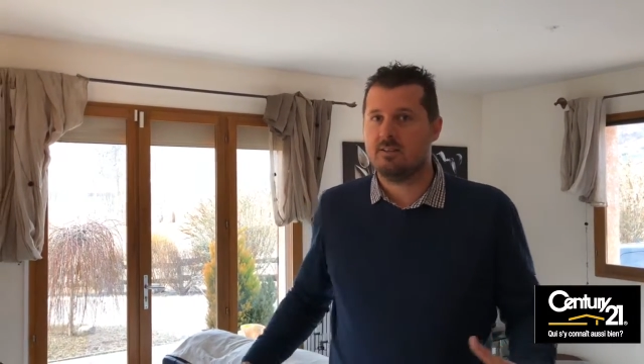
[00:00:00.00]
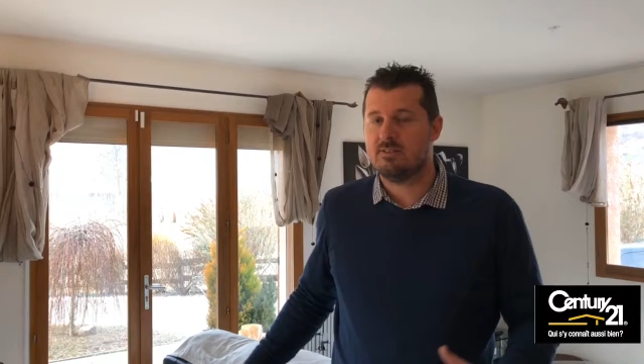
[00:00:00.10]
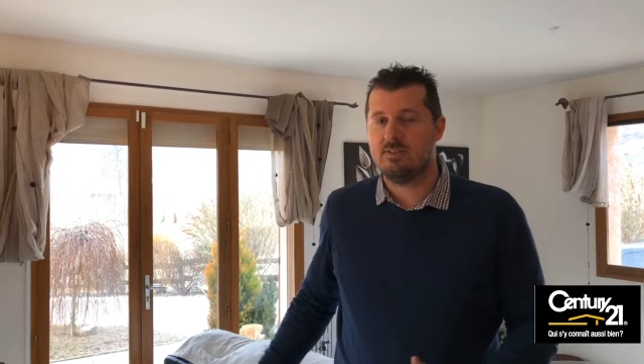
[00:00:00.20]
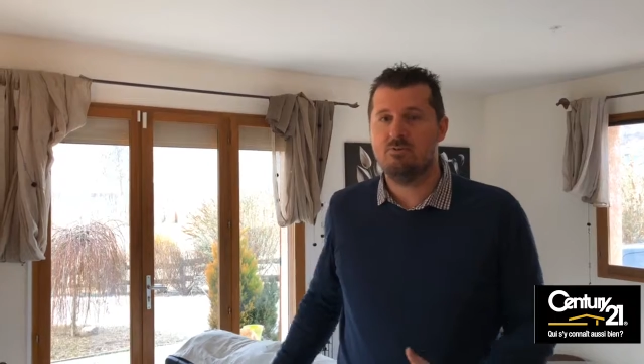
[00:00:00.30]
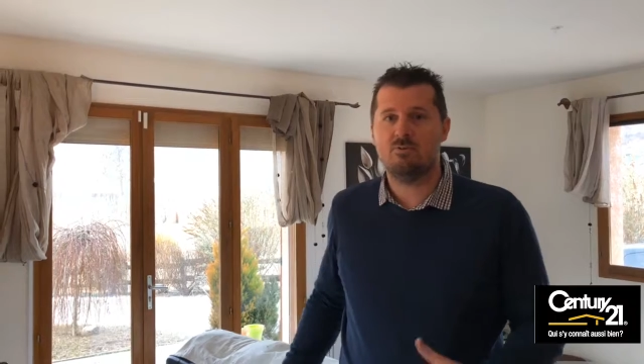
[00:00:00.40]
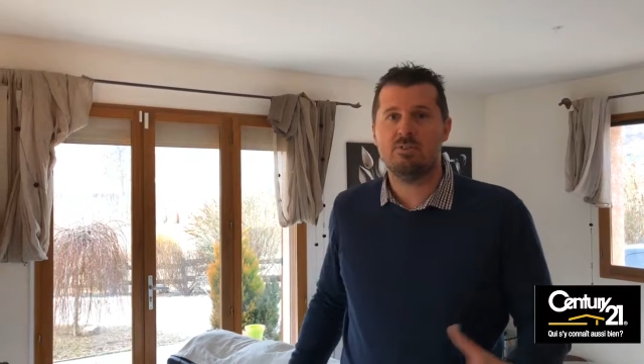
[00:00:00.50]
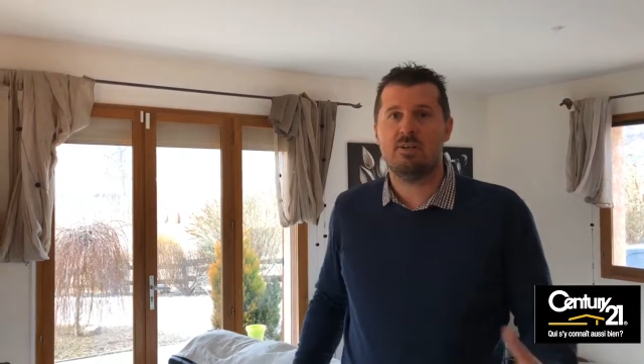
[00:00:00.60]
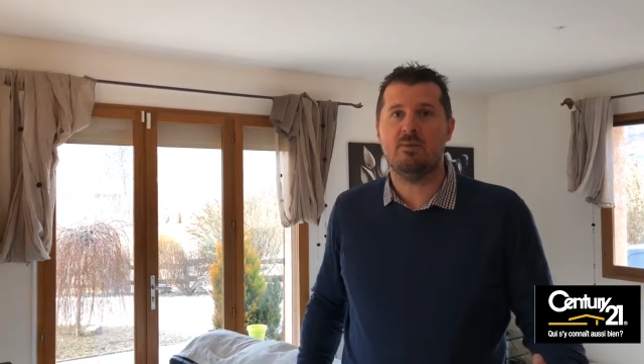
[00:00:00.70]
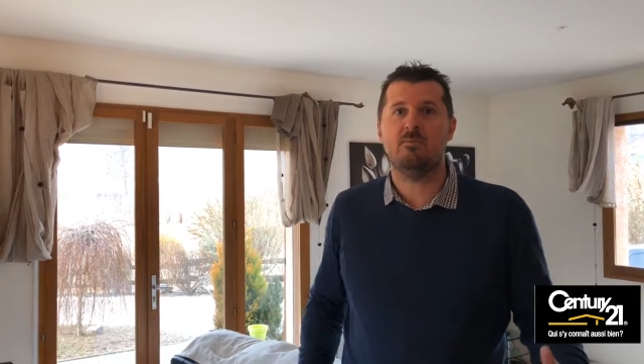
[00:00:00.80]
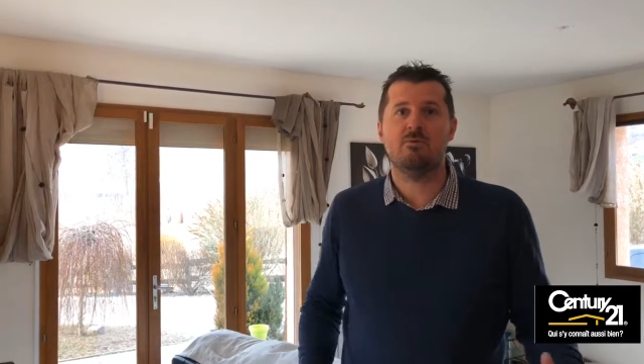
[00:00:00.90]
séjour
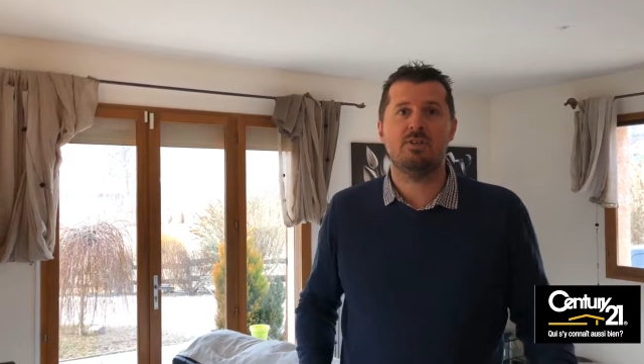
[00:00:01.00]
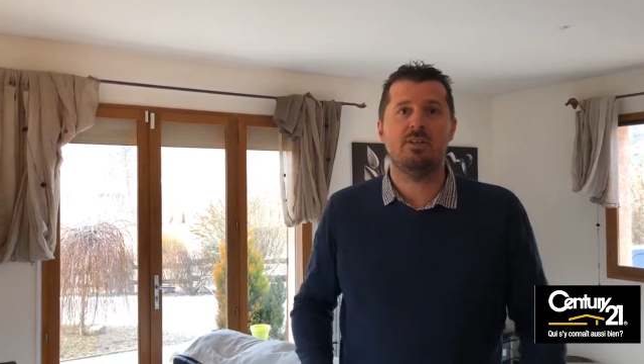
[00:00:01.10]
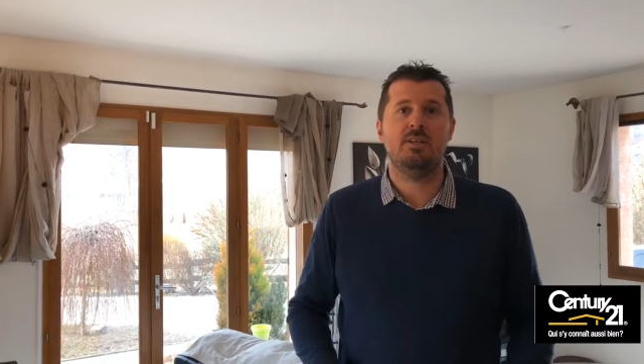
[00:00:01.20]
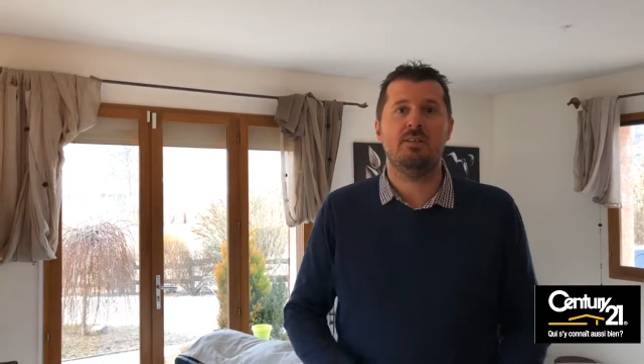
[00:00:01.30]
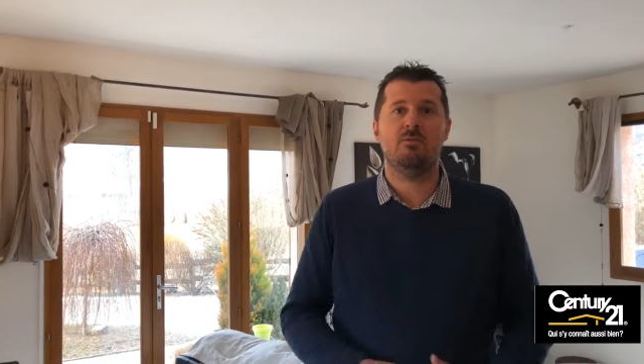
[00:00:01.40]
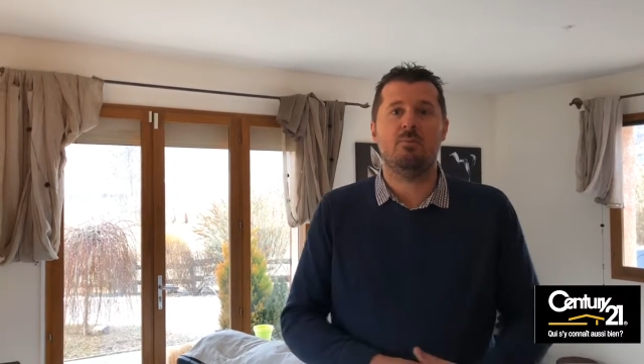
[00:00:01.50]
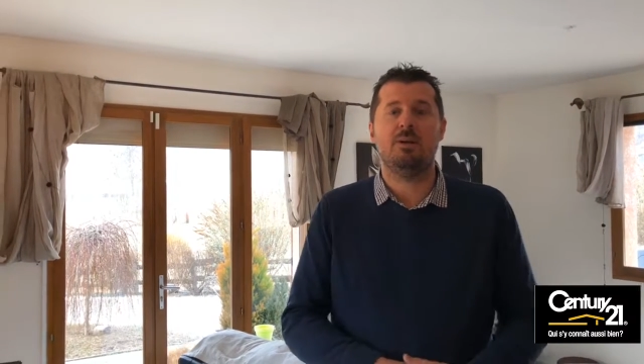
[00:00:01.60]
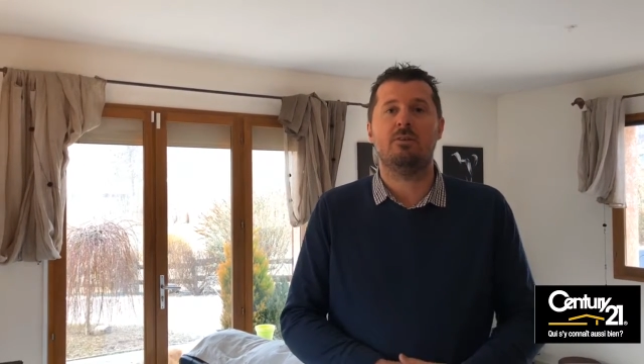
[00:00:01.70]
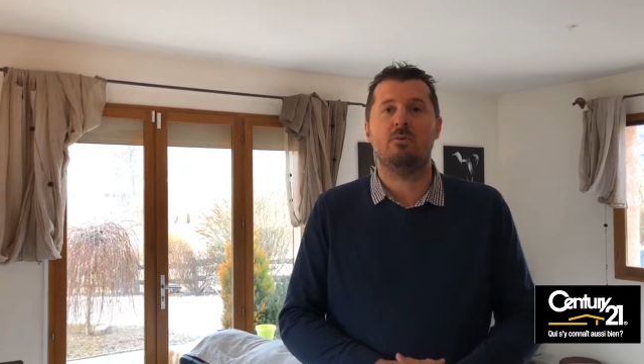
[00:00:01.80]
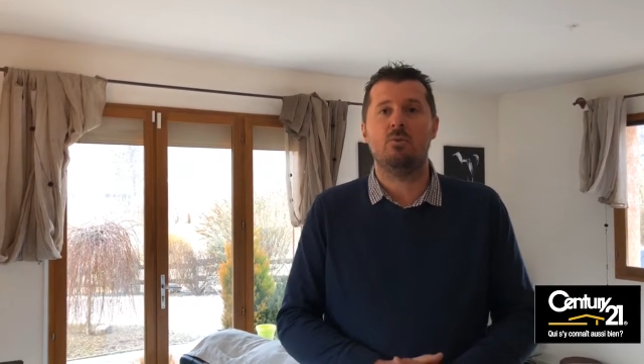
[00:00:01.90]
salle à manger de
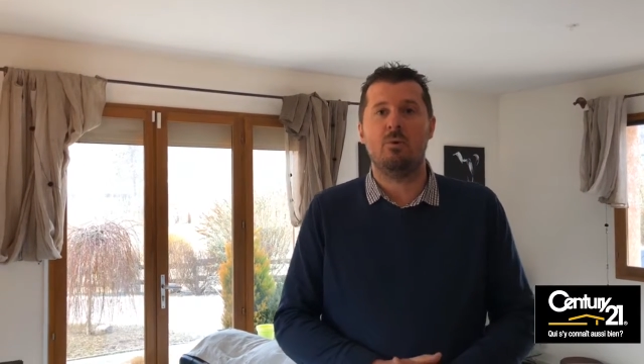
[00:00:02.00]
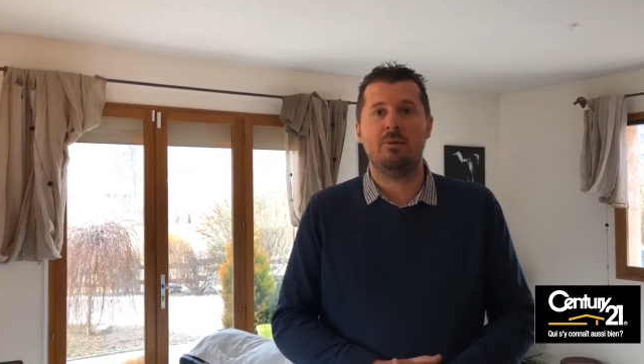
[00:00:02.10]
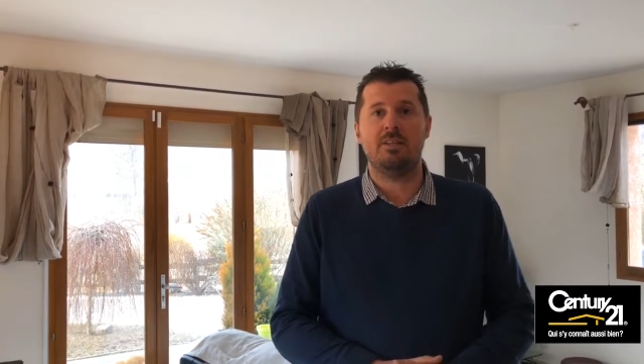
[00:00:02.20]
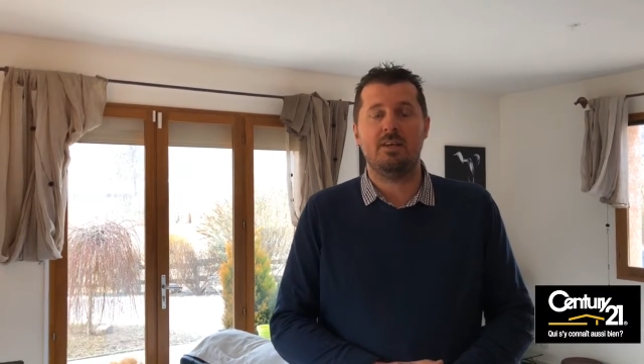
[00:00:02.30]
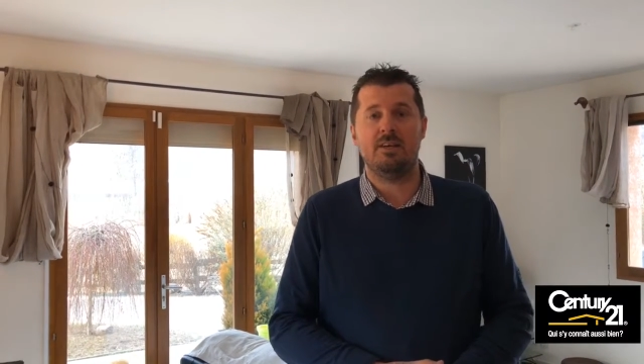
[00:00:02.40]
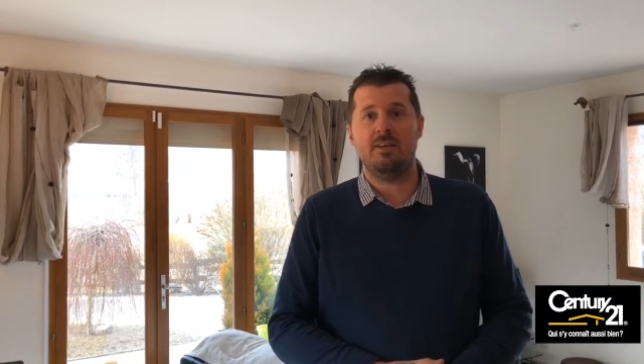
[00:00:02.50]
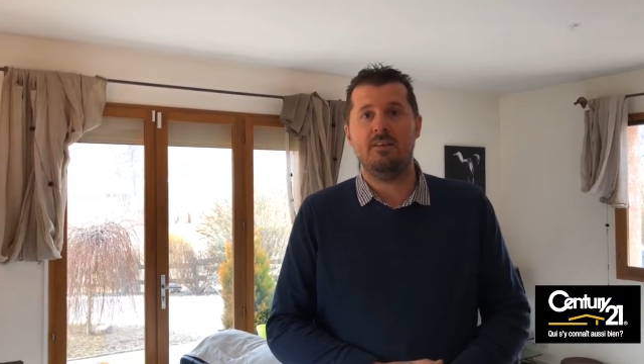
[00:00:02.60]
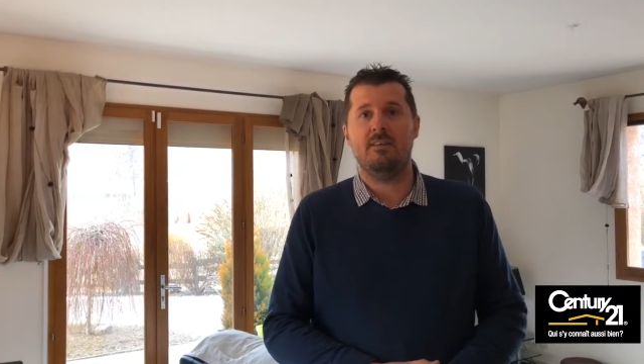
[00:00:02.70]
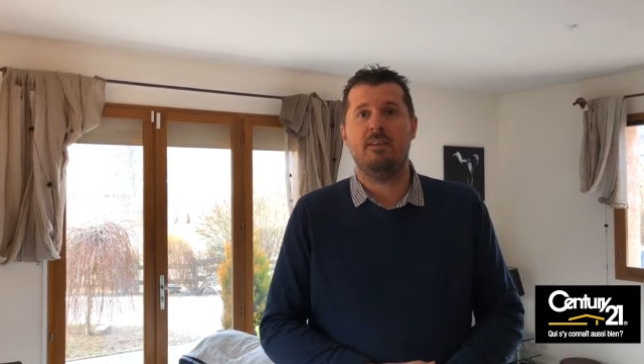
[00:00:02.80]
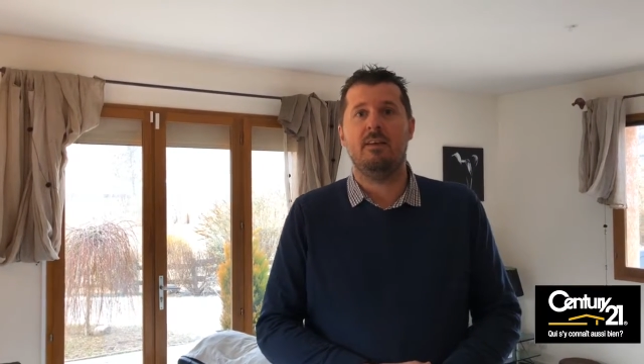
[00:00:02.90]
près de 33 mètres carrés,